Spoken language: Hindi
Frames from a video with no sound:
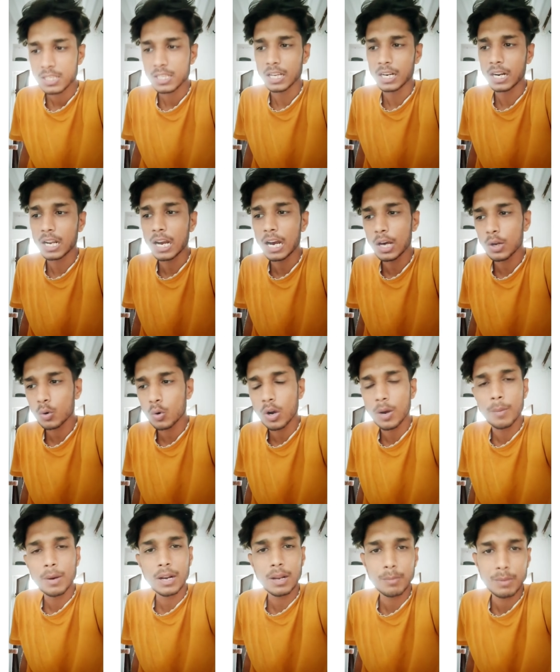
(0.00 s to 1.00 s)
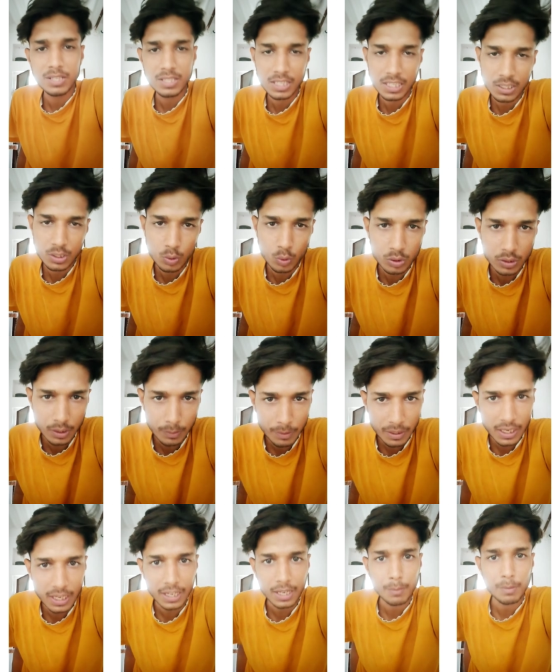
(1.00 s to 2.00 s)
सरकार को हमारा मैसेज सोशल
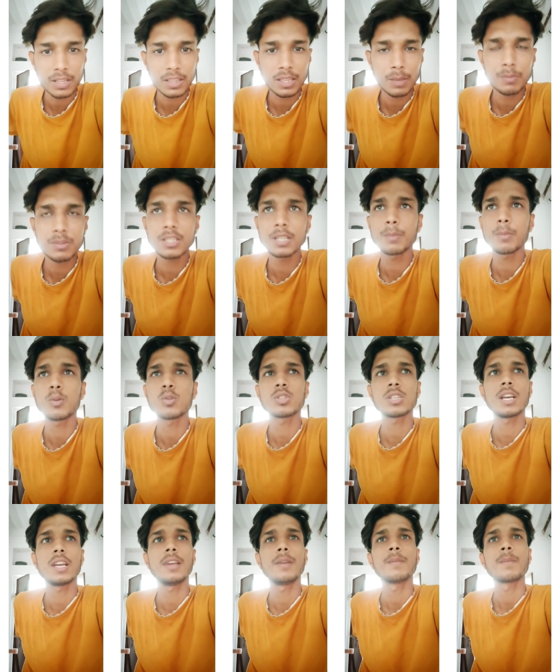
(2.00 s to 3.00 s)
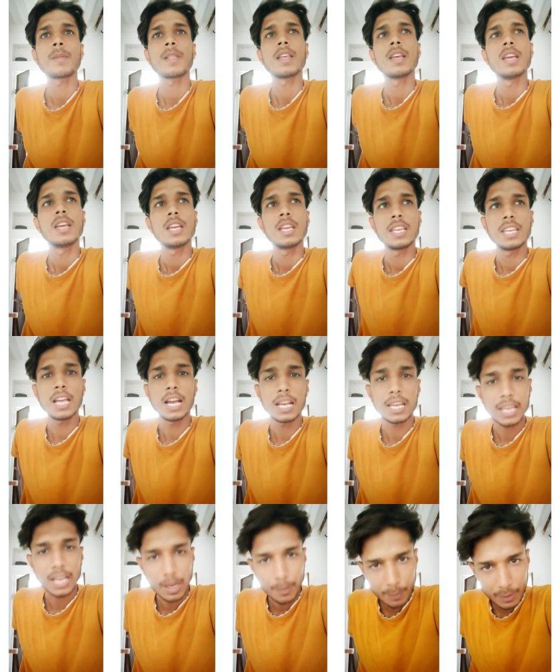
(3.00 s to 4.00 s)
मीडिया के माध्यम से पहुँचाएँ या
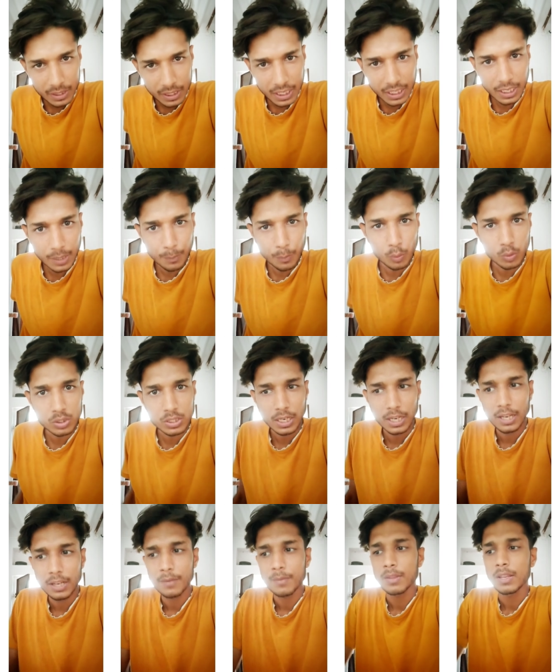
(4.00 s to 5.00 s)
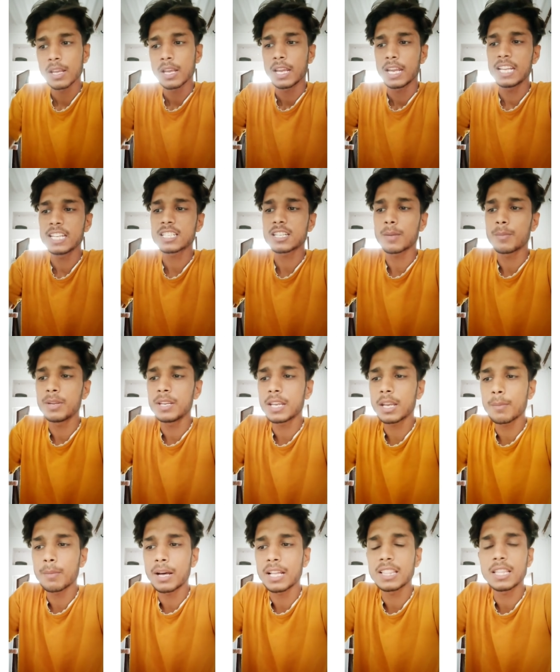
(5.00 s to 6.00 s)
ज्ञापन दे के पहुँचाएँ इन सभी
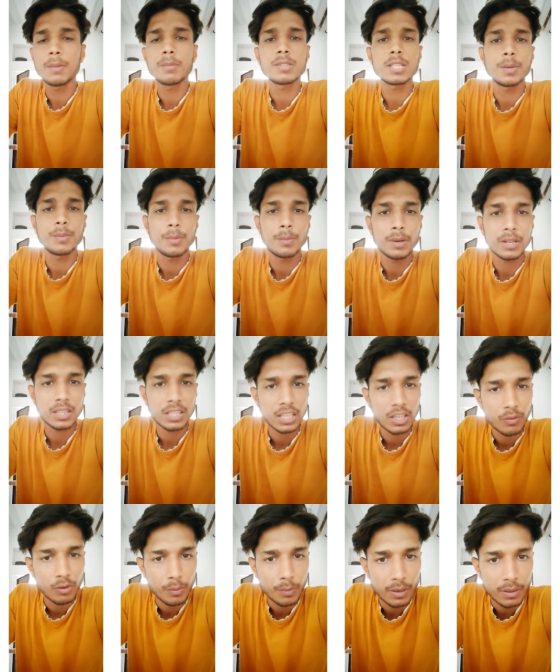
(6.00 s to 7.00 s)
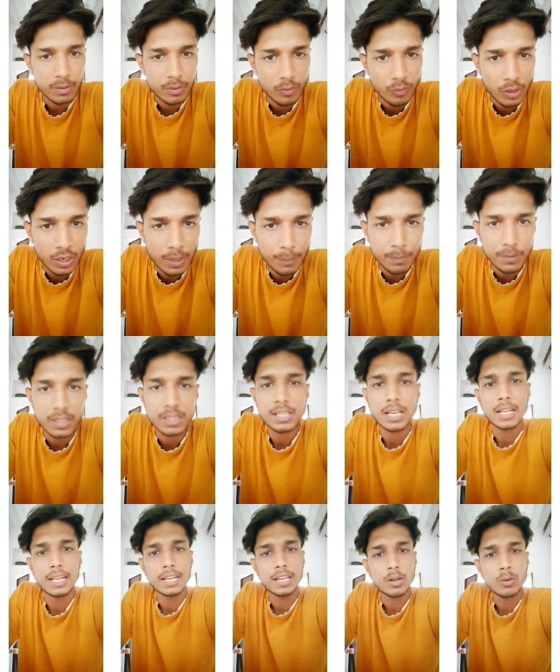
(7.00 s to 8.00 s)
के माध्यम से हमें भर्ती की विज्ञप्ति
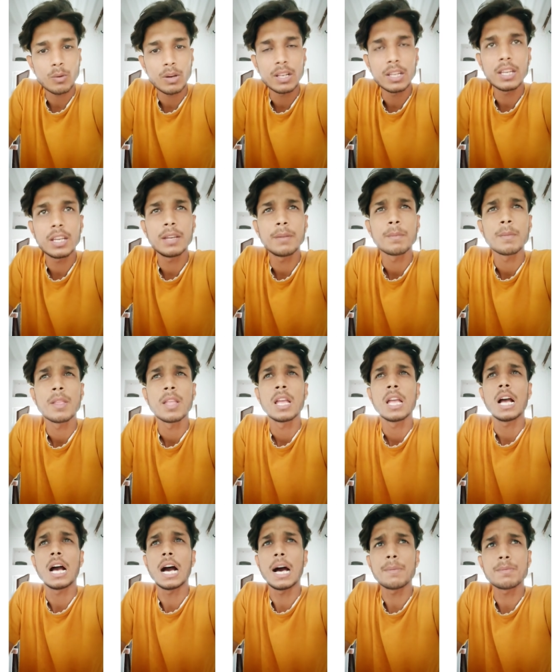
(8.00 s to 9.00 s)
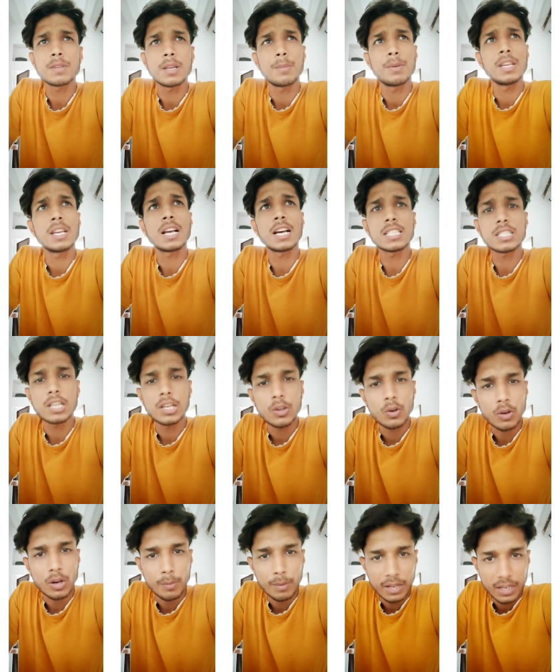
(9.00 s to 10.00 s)
जारी करवानी है आप सभी का
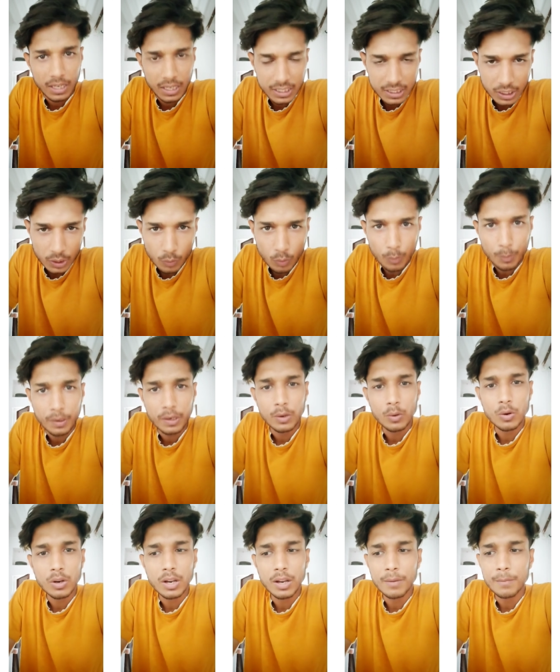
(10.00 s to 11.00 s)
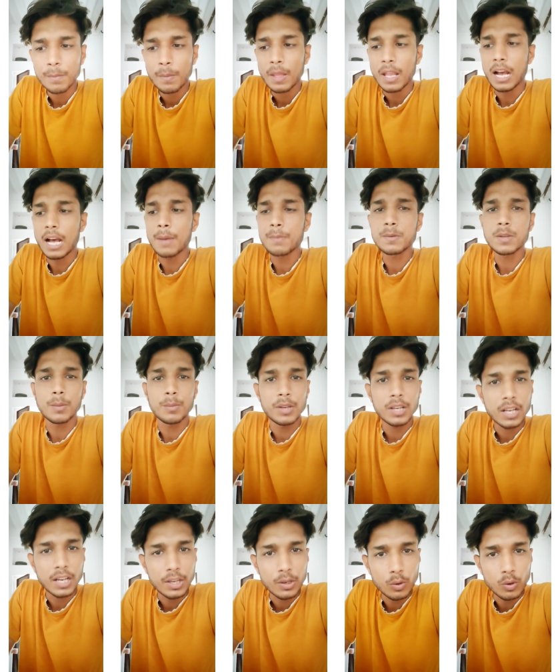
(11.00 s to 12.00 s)
सहयोग हमारे लिए सर्वोपरि होगा आप
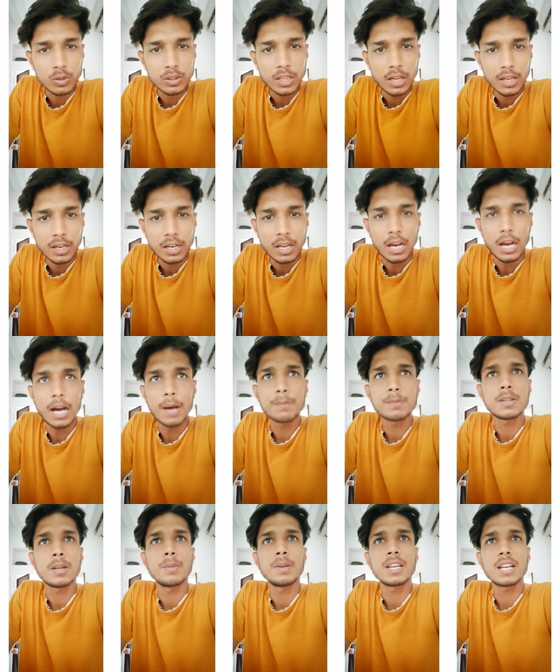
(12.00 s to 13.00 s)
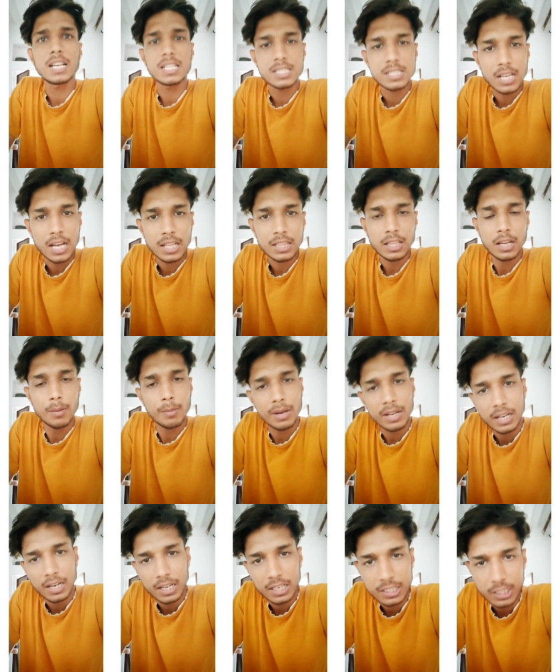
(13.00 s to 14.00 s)
सभी का योगदान आप सभी का साथ
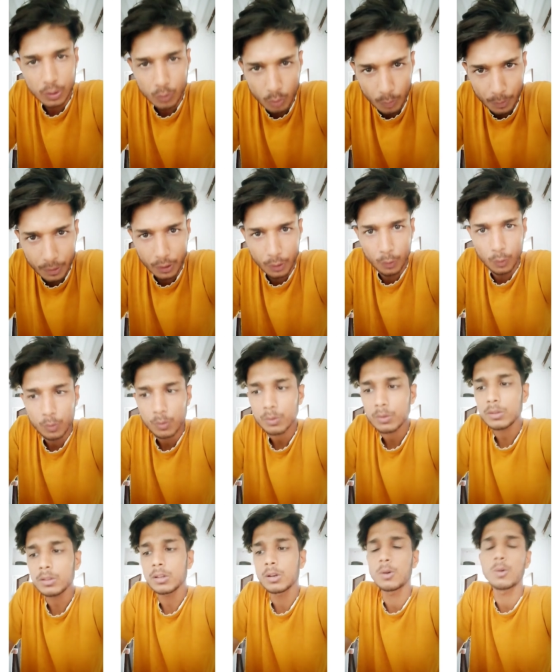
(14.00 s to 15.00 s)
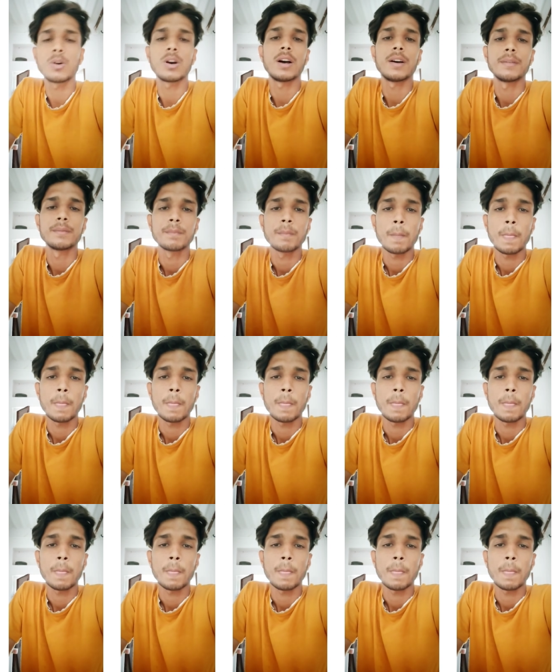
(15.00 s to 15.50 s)
हमारे लिए सर्वोपरि होगा